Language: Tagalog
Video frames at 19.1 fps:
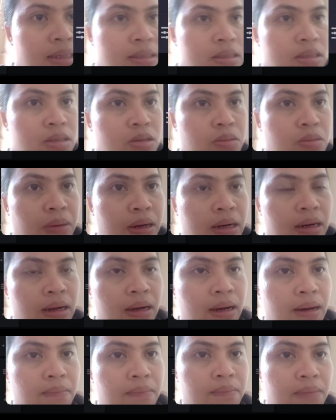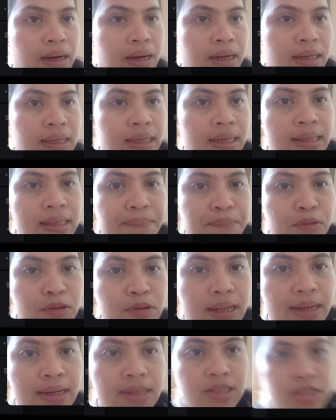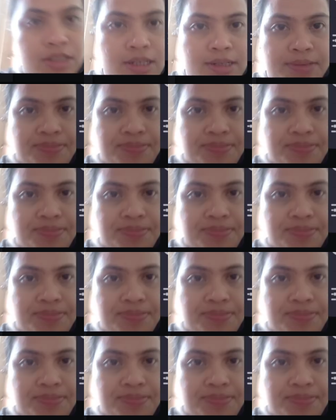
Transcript: So, para makita po talaga siya.